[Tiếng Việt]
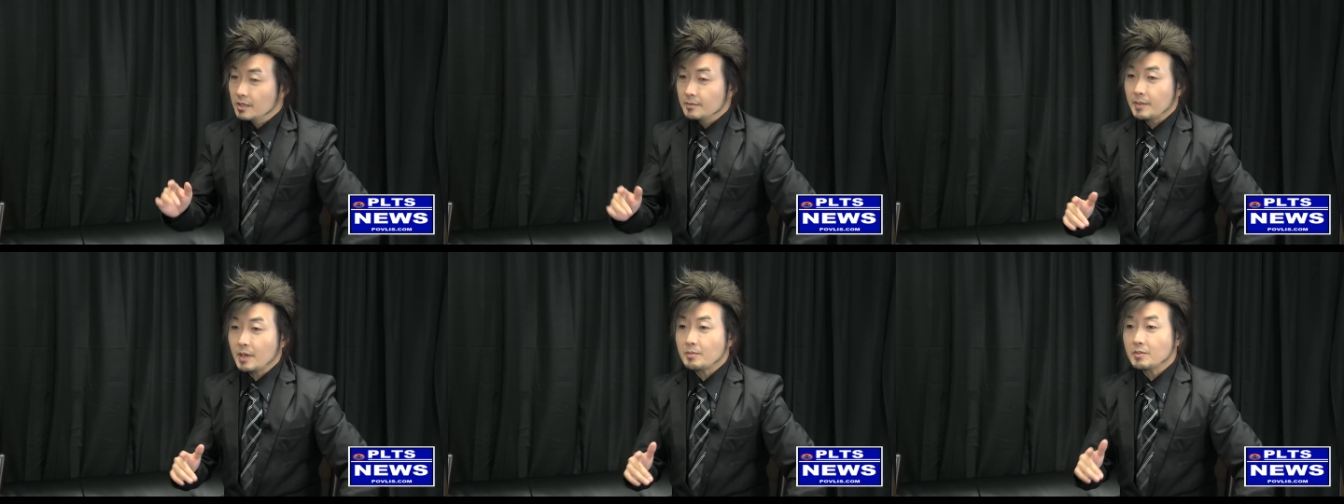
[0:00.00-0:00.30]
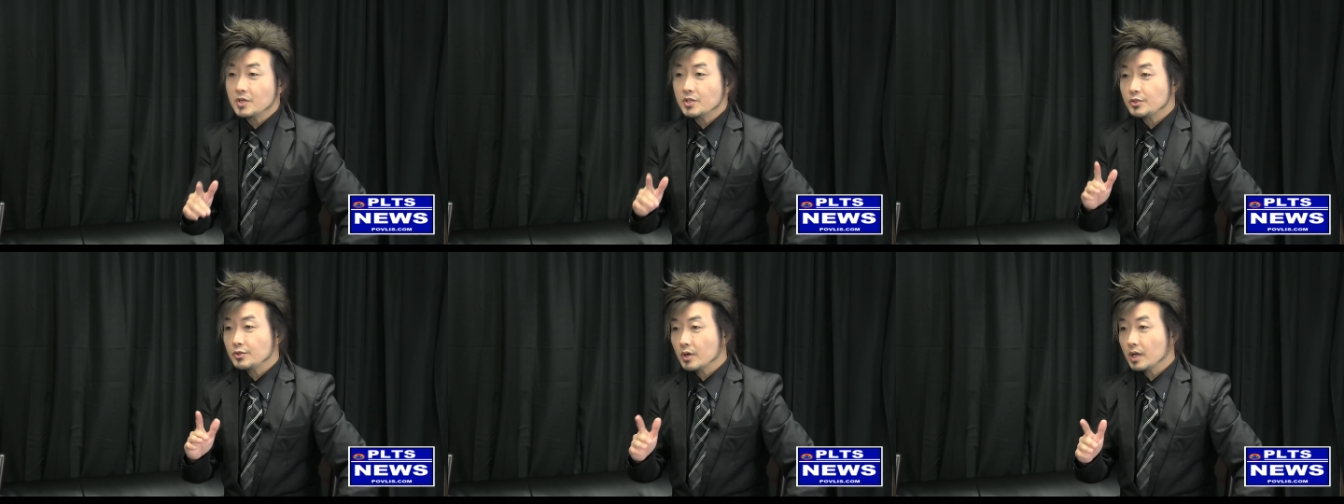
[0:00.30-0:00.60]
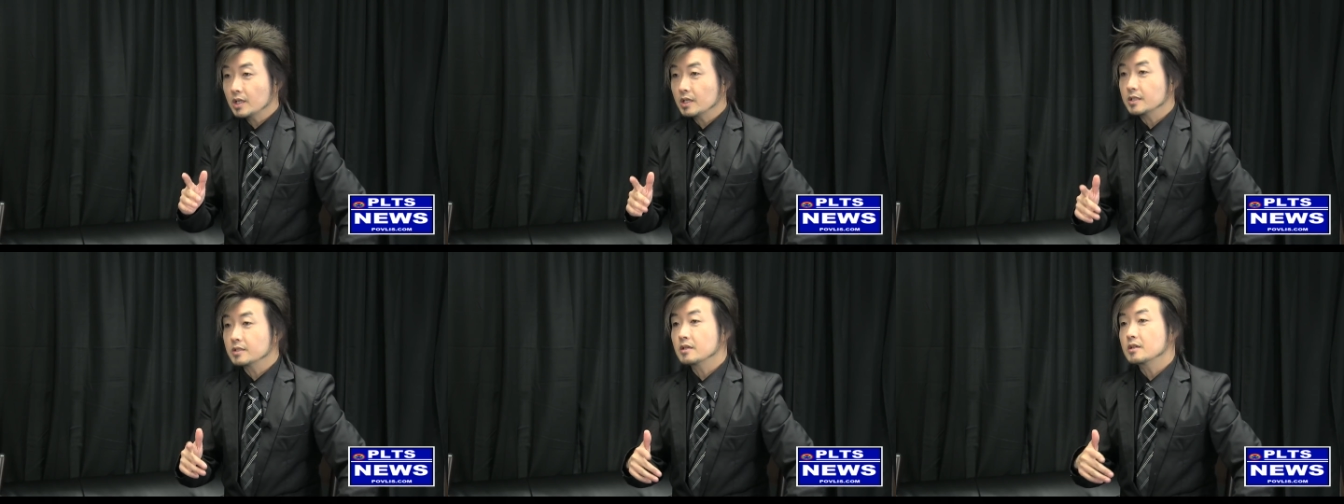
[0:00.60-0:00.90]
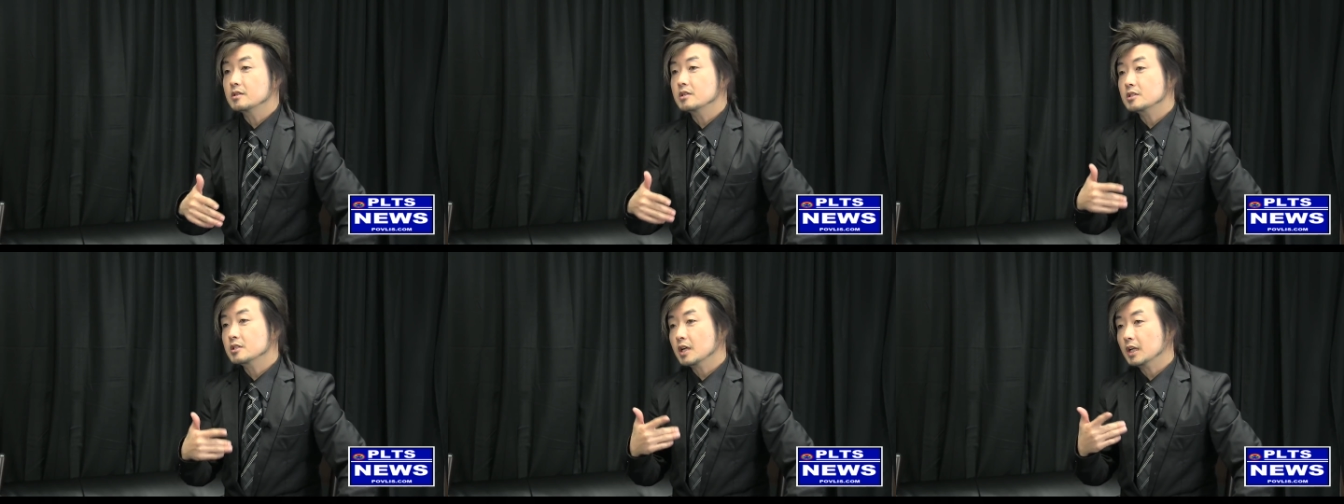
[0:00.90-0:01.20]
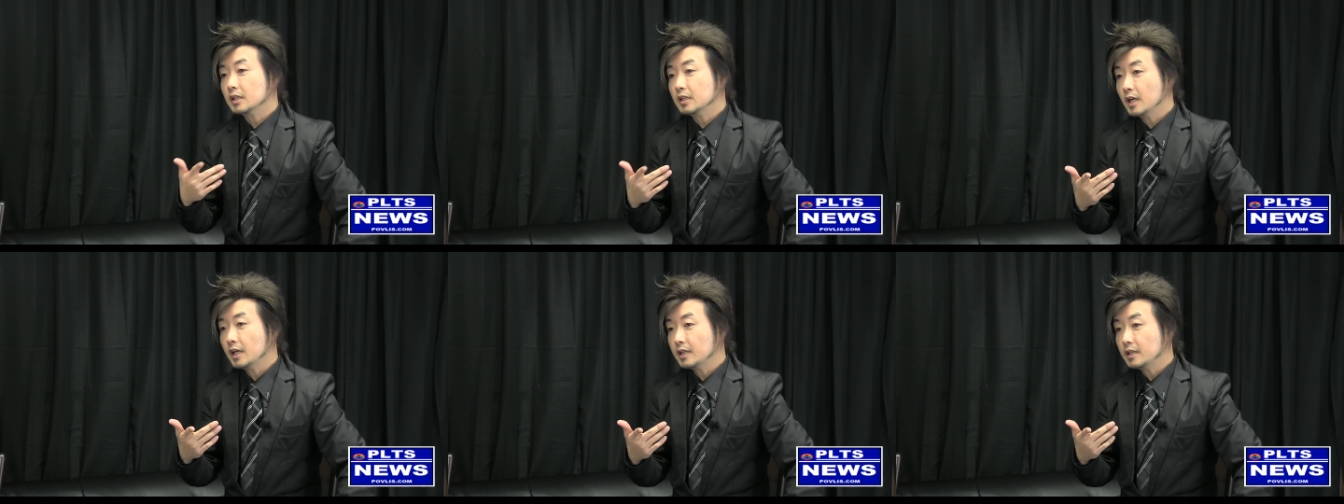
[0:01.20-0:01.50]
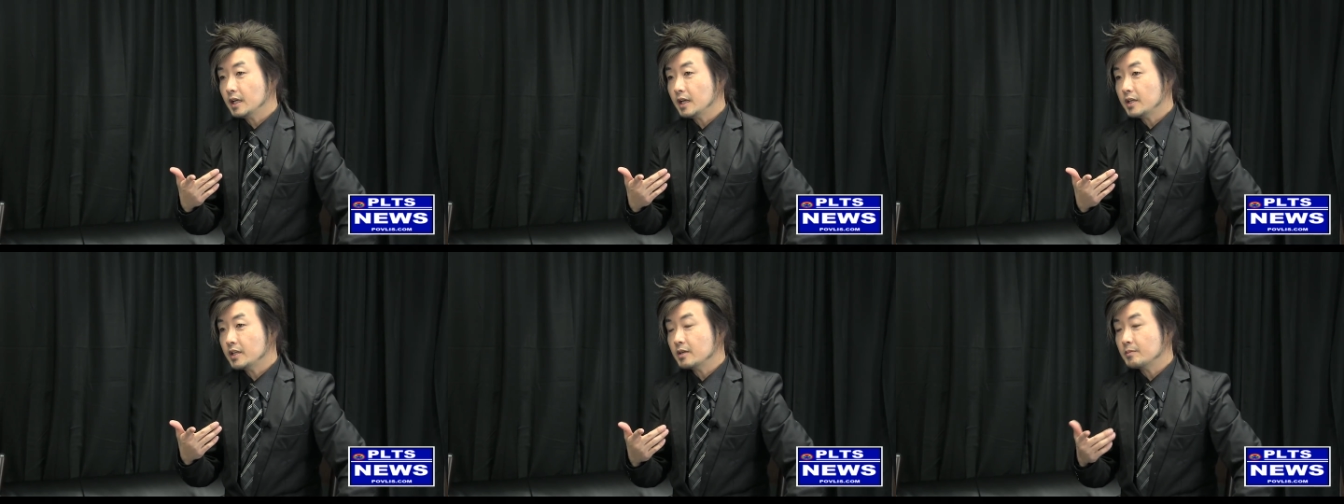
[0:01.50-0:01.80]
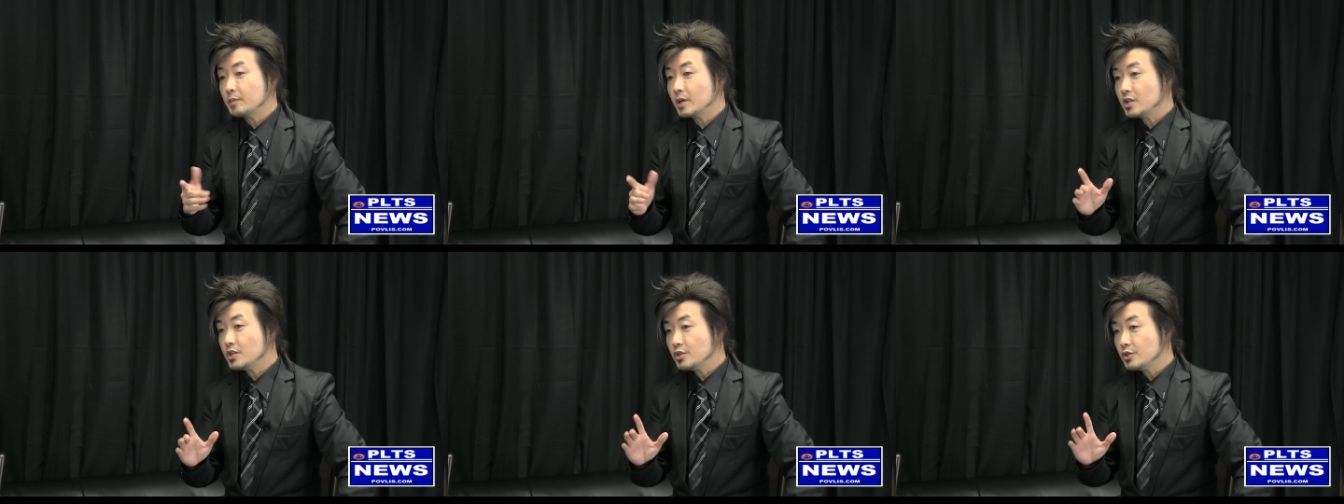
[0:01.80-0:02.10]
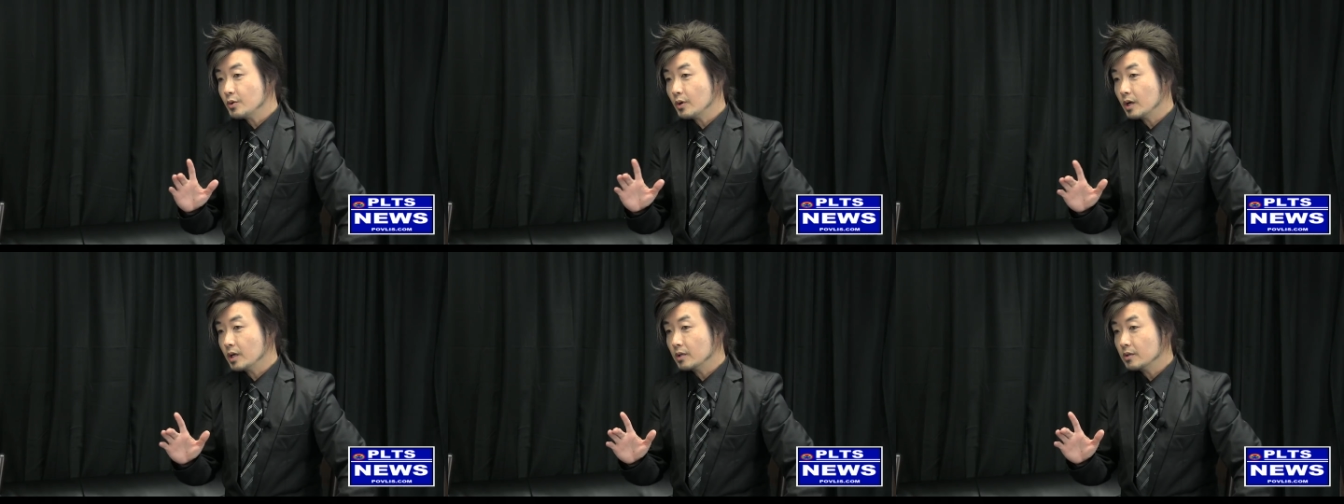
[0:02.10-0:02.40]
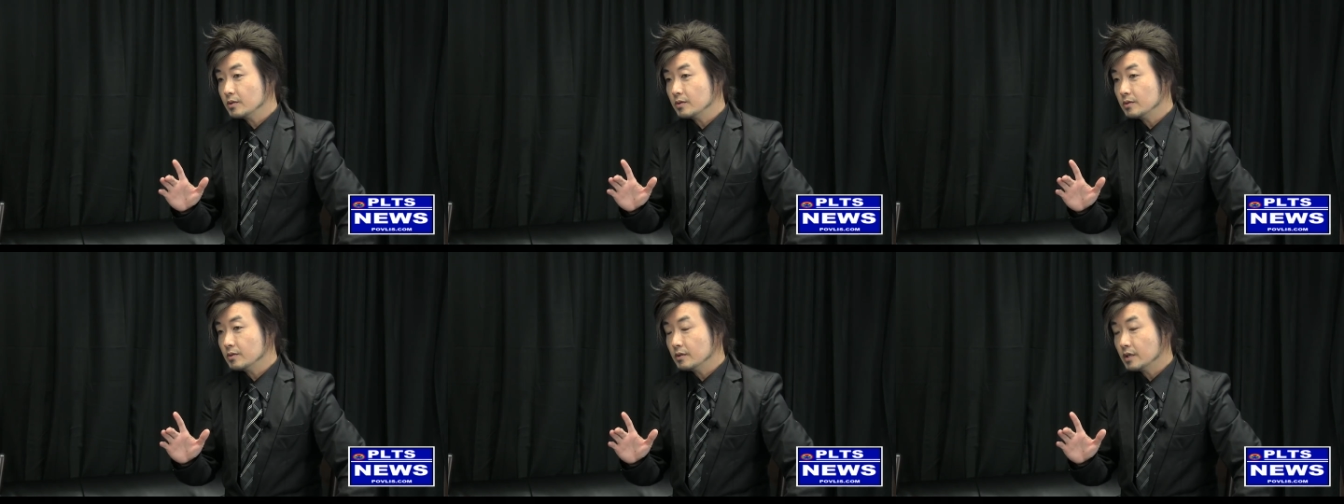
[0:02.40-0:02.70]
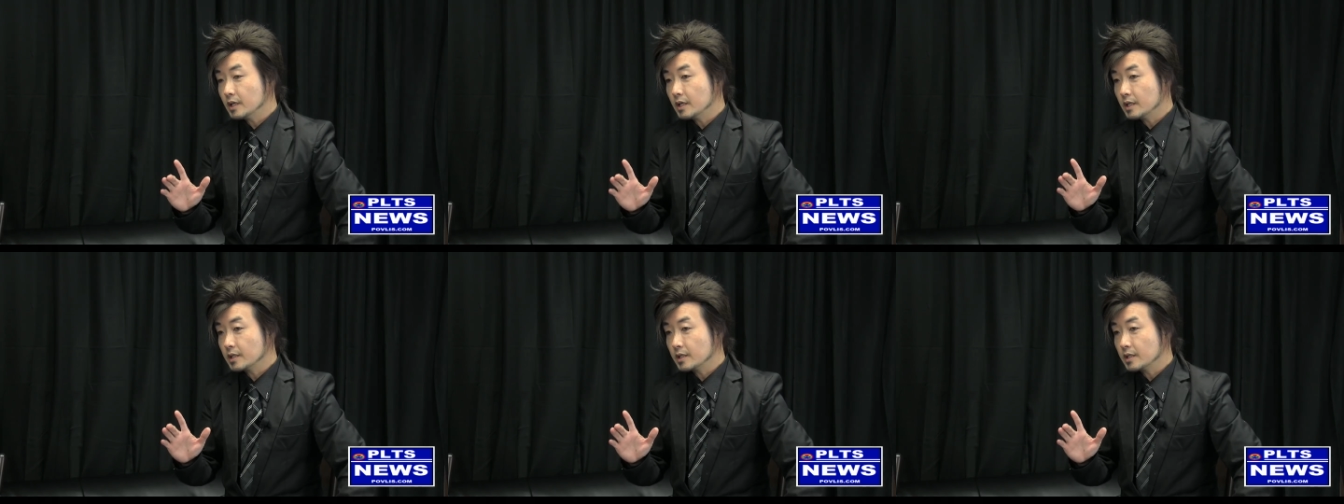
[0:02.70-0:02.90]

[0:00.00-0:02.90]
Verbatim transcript: biết mua dua lỡ chỉ sát thái tế chỉ biết dua lu